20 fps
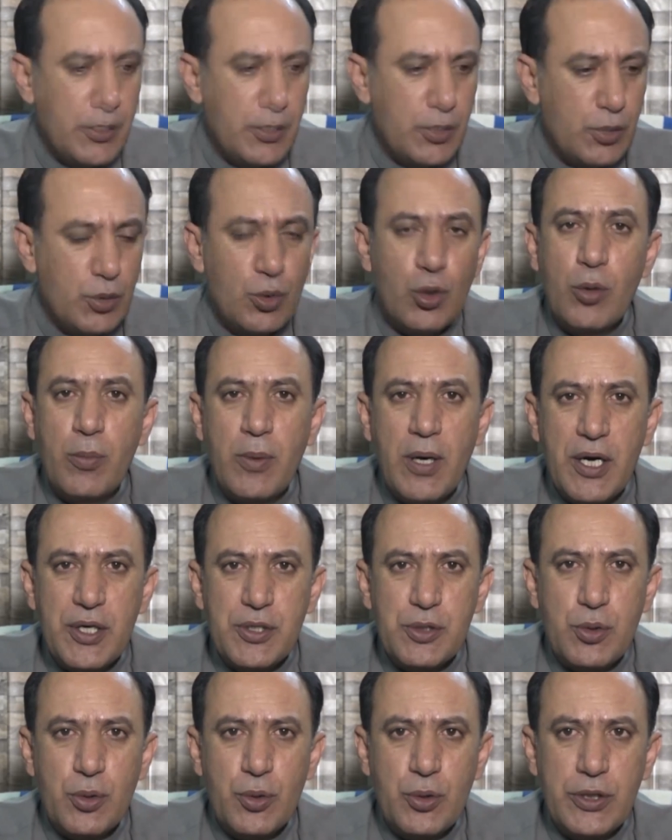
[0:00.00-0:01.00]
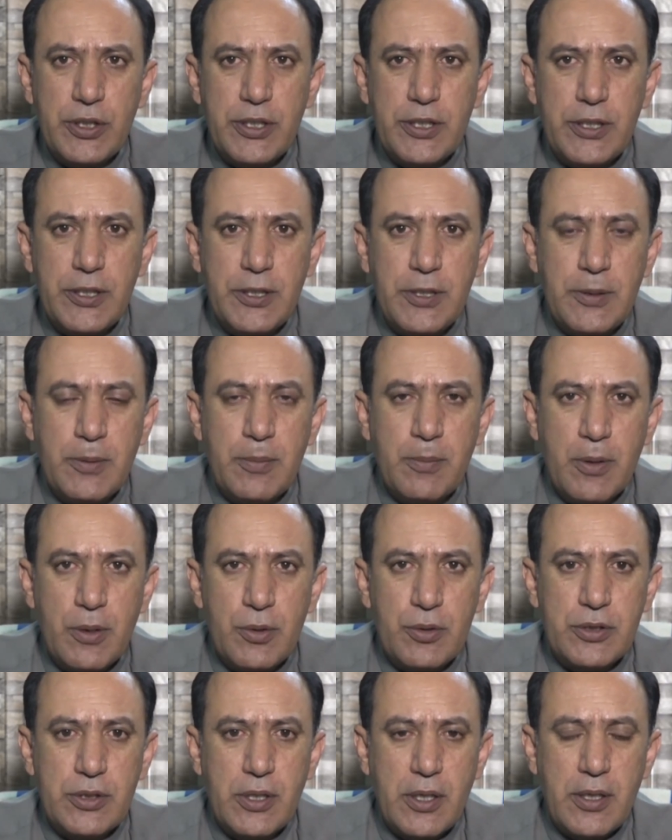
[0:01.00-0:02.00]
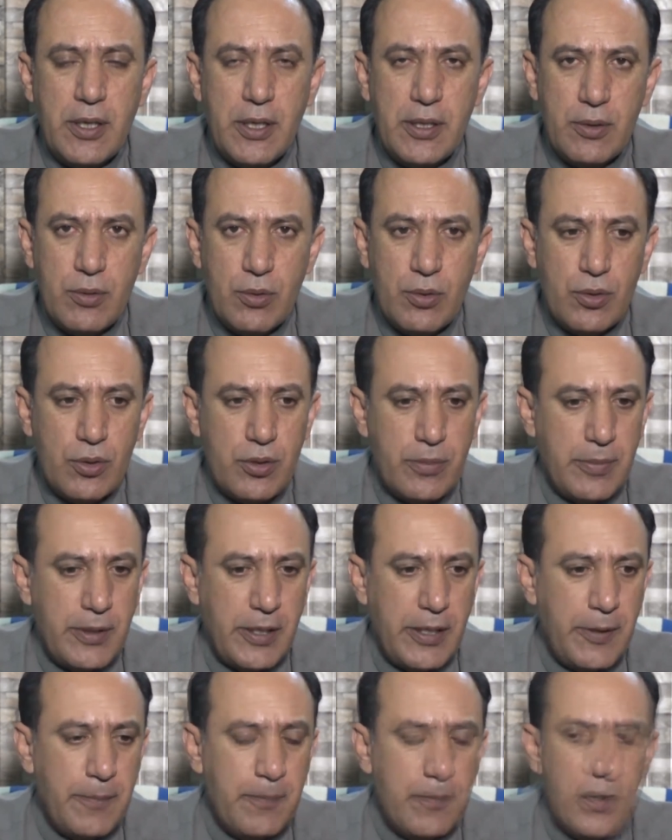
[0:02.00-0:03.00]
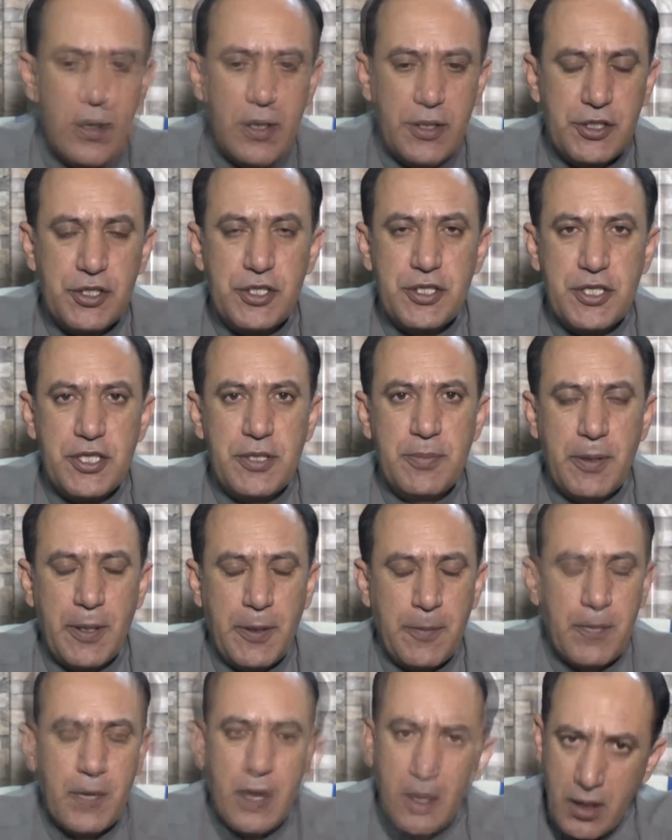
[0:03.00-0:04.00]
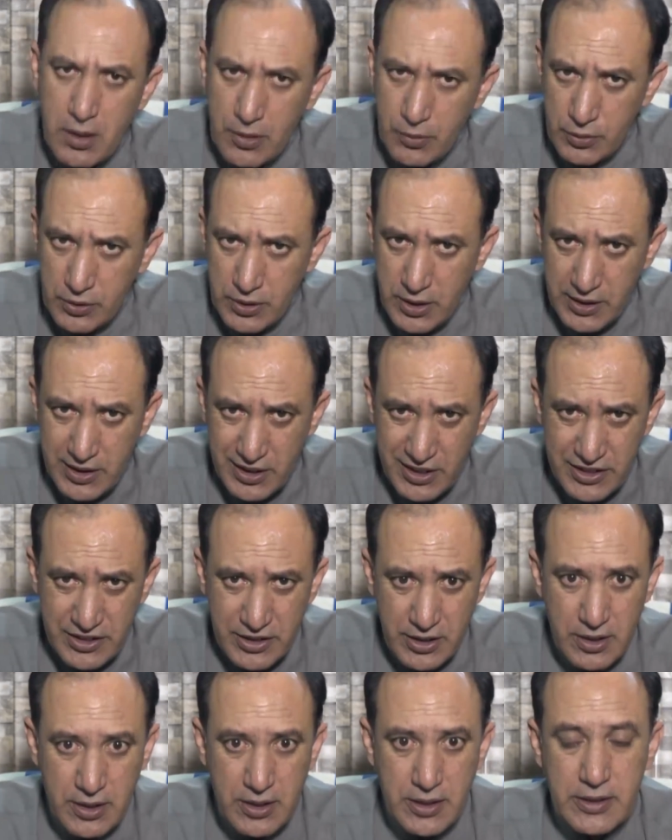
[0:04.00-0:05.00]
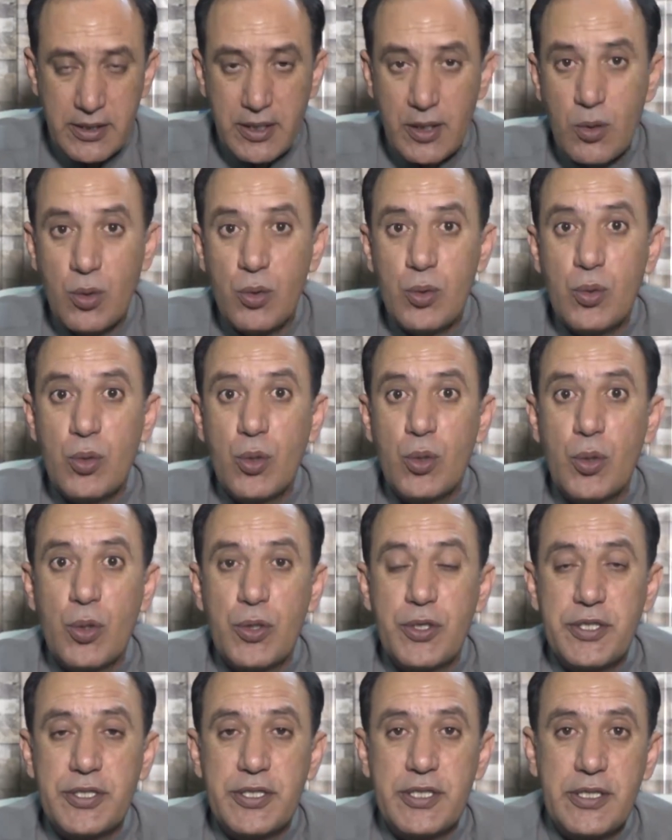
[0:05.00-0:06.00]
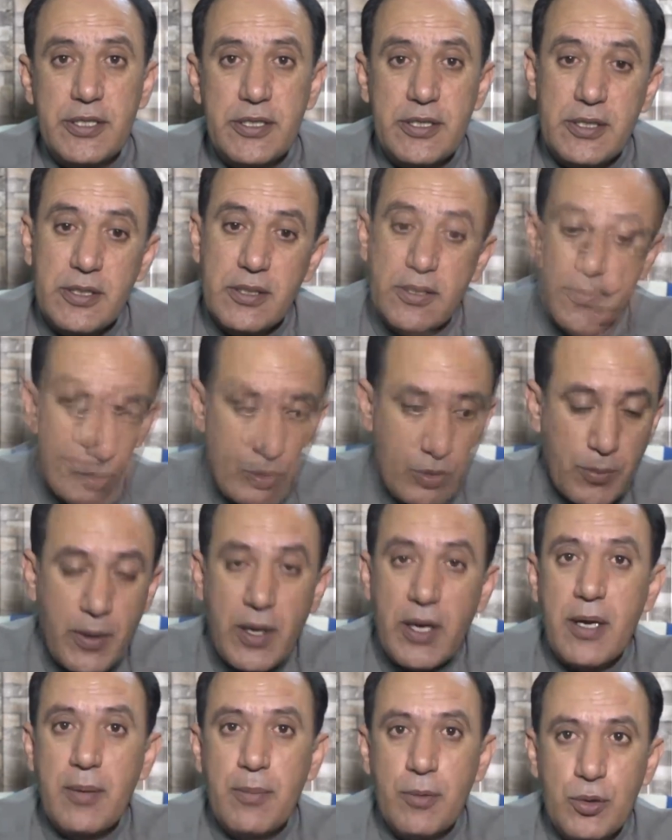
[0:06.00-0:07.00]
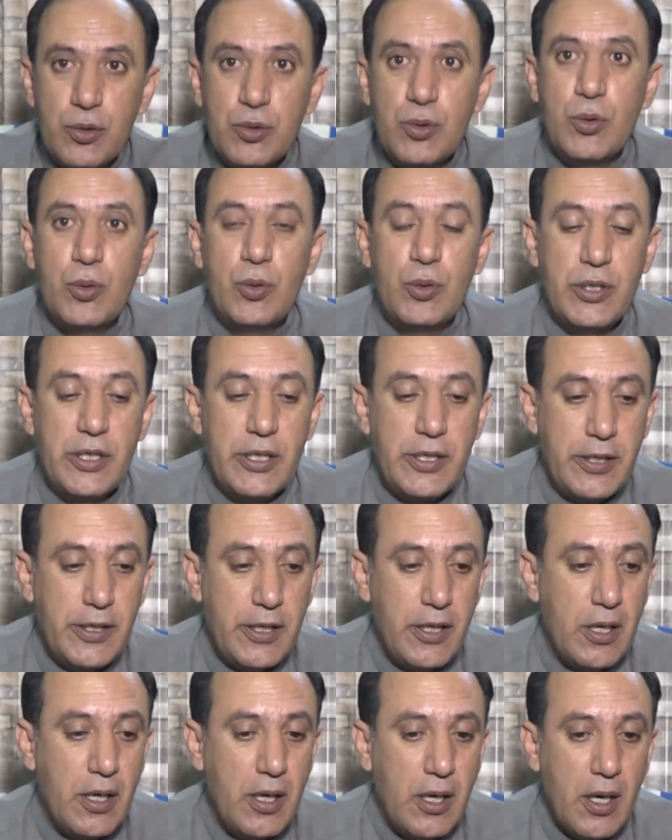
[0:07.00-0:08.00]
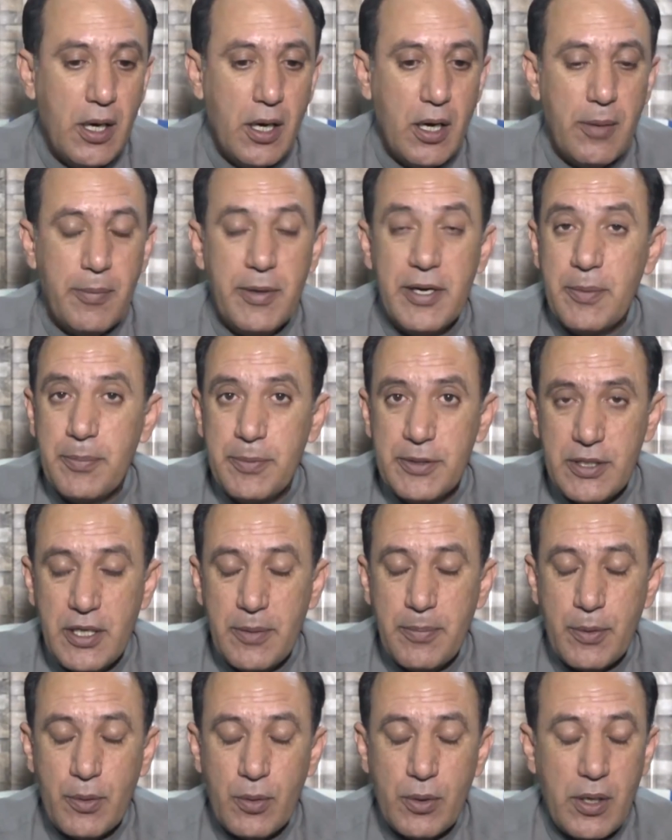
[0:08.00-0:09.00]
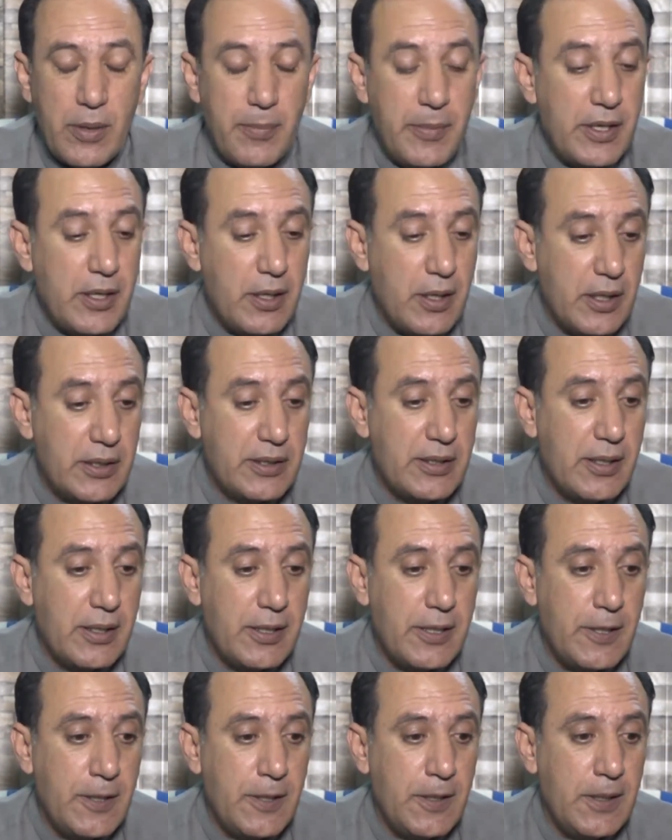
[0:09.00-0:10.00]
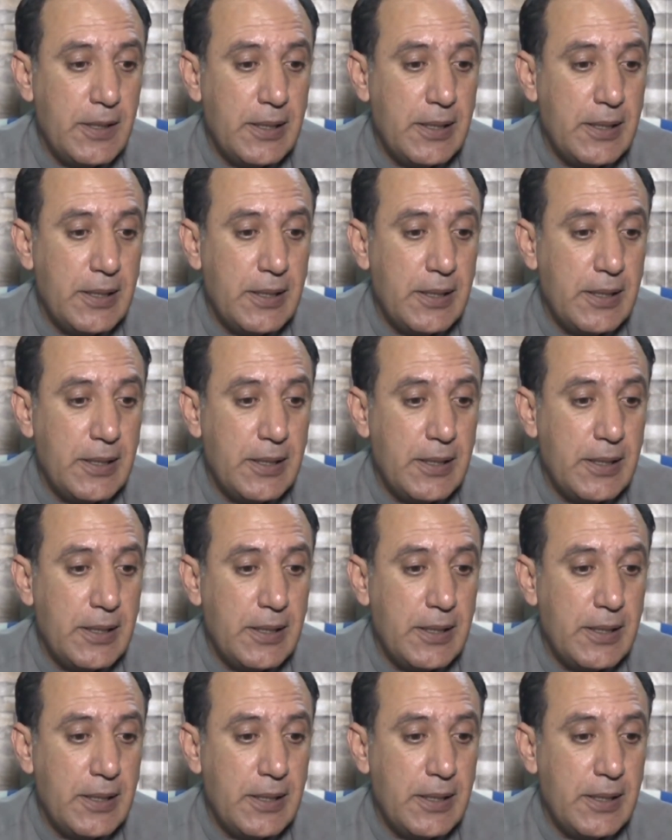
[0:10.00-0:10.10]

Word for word: जो दो मार्च को उनकी बलूचिस्तान हाई कोर्ट में रजिस्ट्री में उनका केस चल रहा था उनको नोटिस दोबारा मौसू हुए हैं अब मैंने पिछले प्रोग्राम में कहा था कि